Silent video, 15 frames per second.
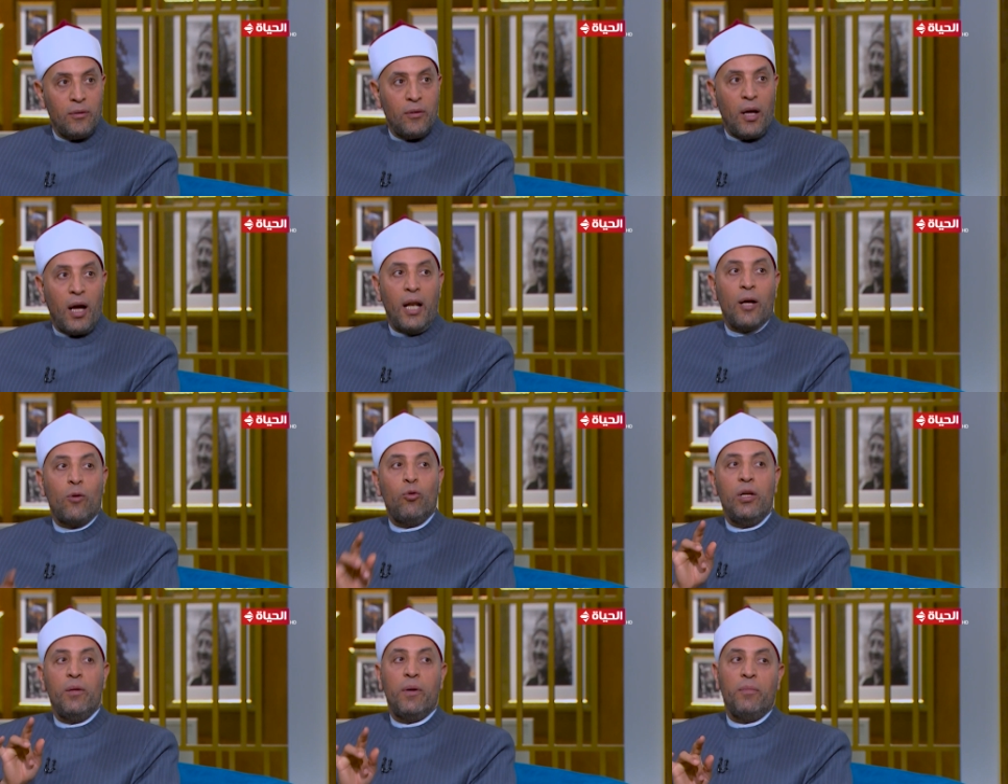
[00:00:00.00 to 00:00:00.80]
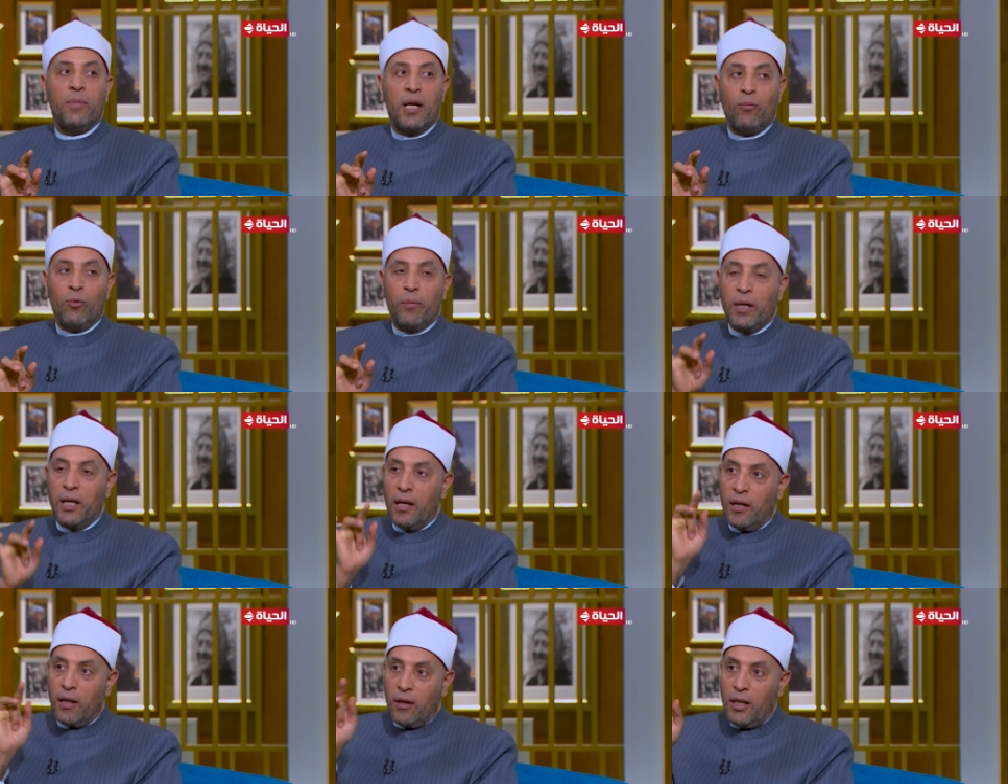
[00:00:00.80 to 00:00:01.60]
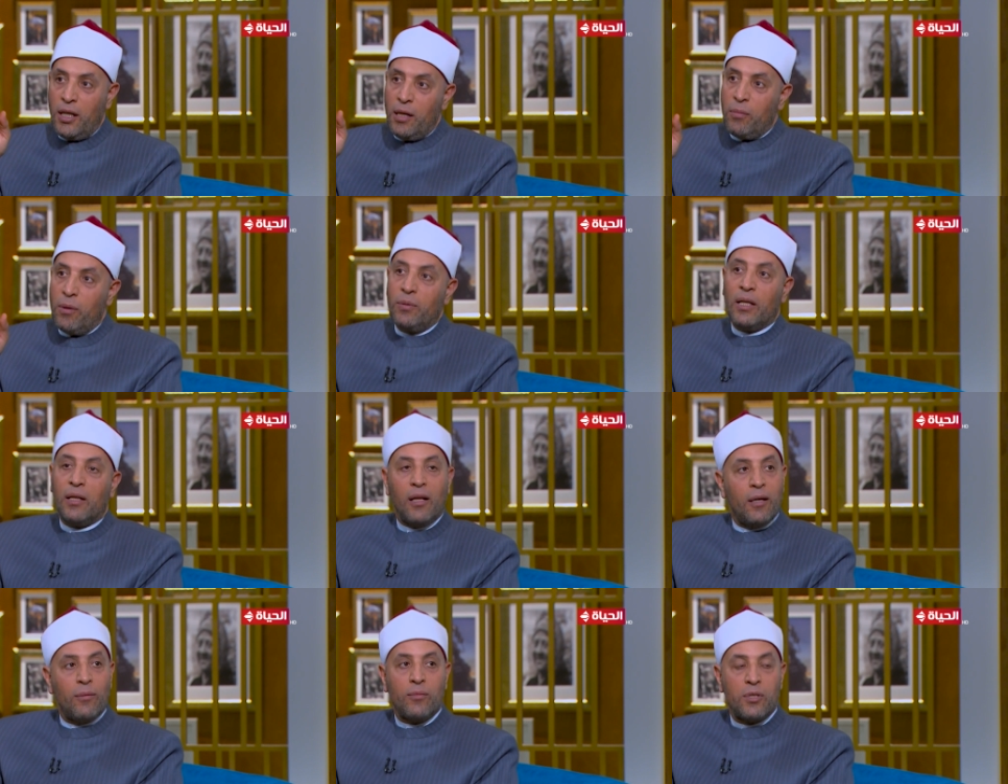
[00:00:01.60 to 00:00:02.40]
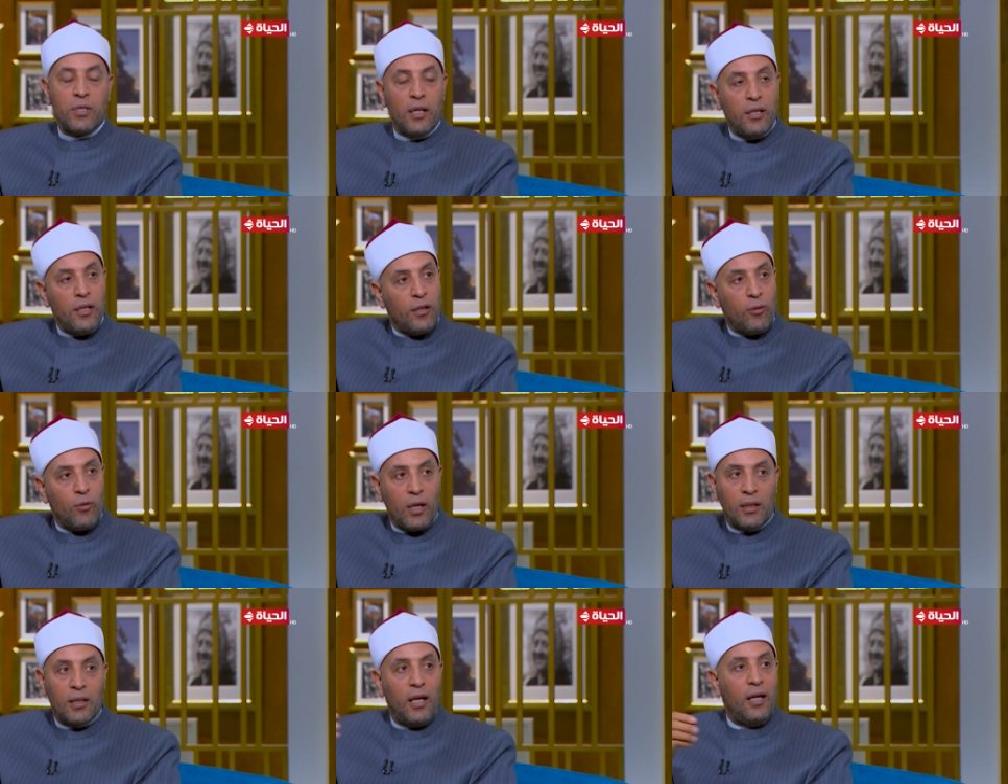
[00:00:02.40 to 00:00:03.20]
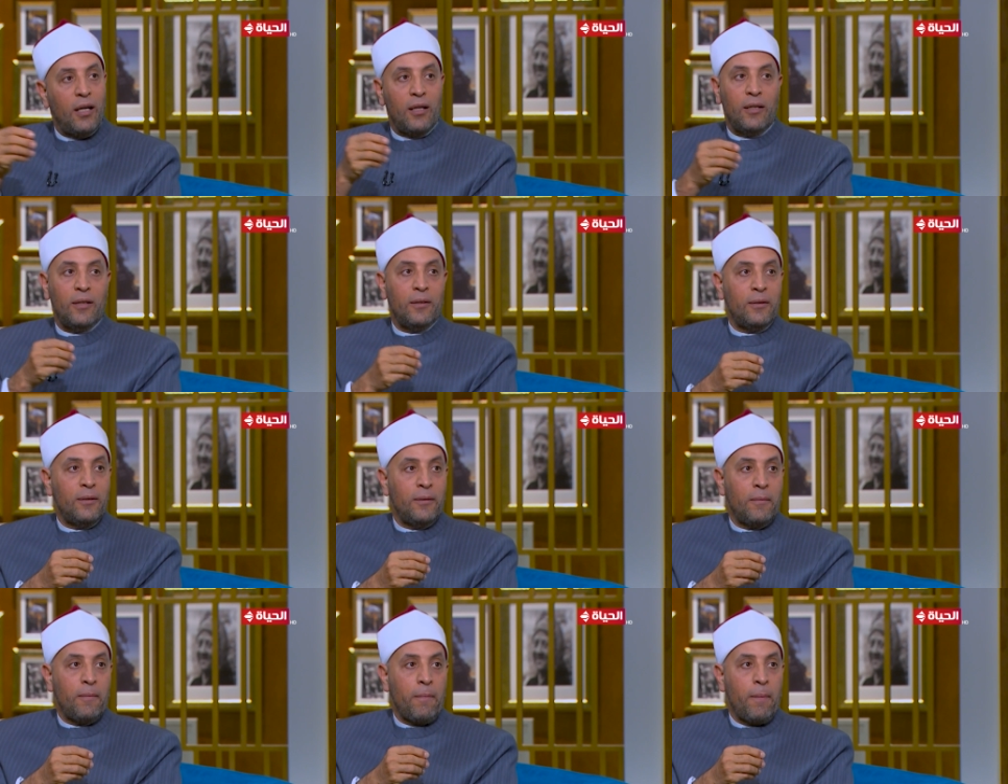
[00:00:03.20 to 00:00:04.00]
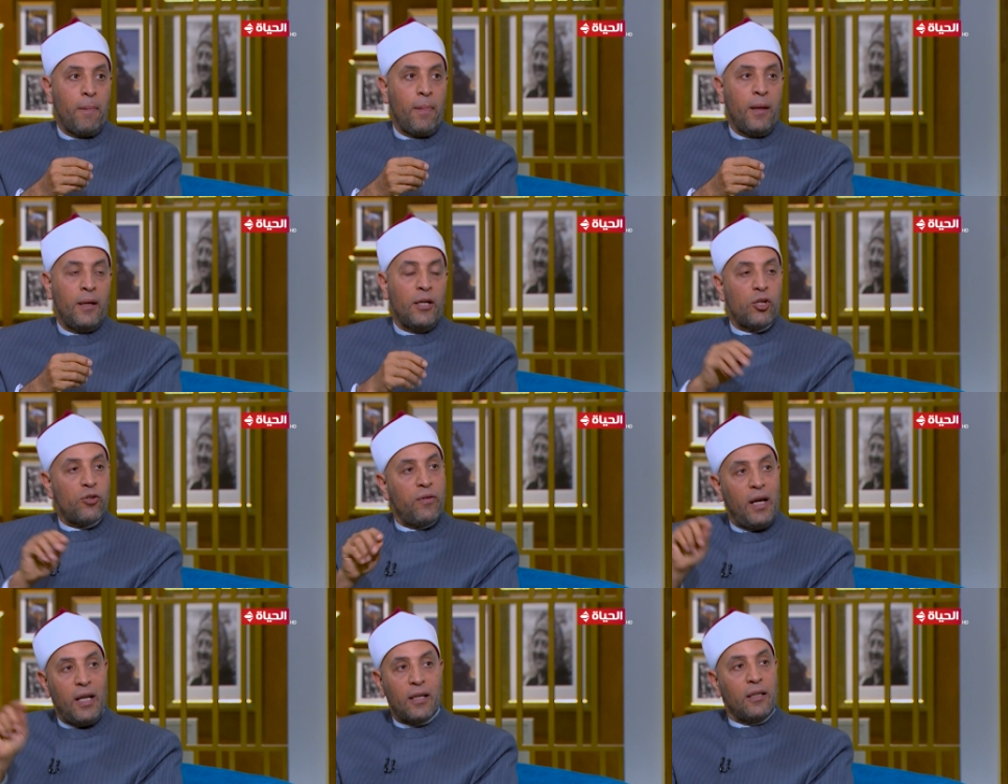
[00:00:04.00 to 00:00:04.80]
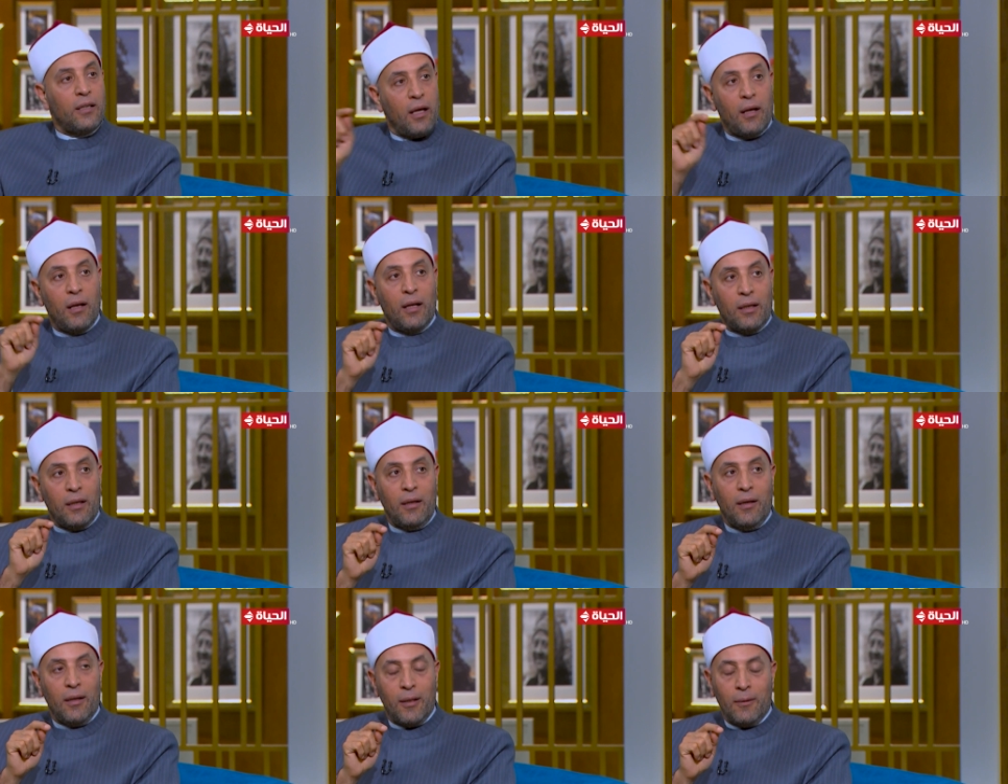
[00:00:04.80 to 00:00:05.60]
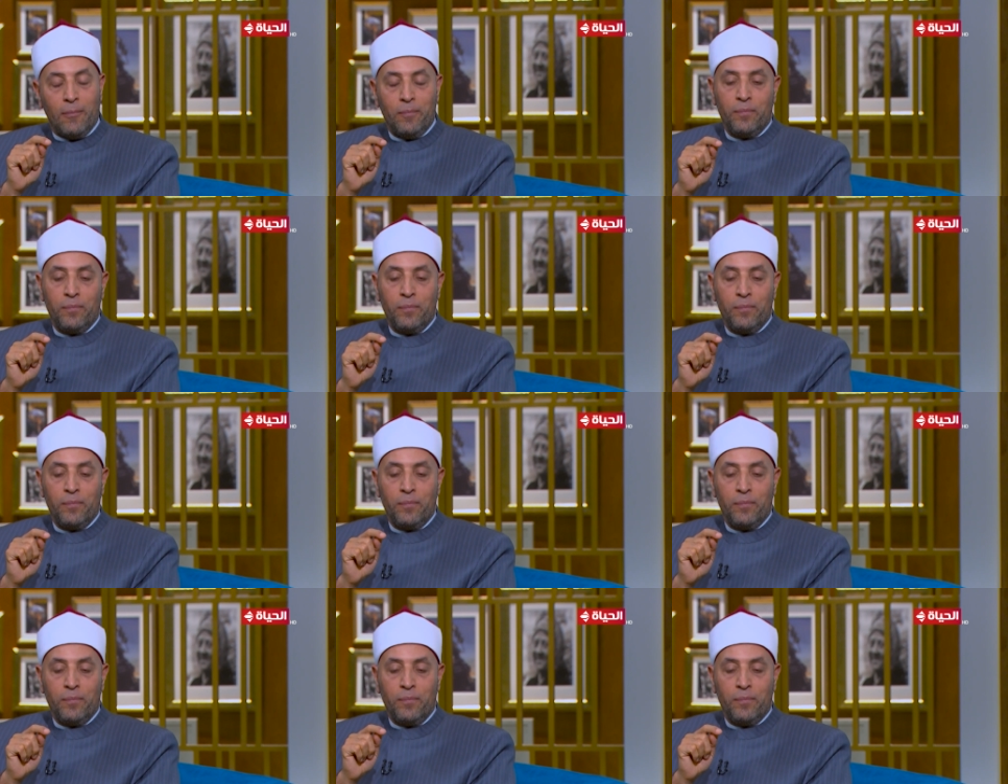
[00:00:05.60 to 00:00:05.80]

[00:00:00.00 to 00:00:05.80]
على كل باب من ابواب الجنه رايح الباب ده تلاقيه مستنيك يقول لك تعالى يشفع لك يدخلك الجنه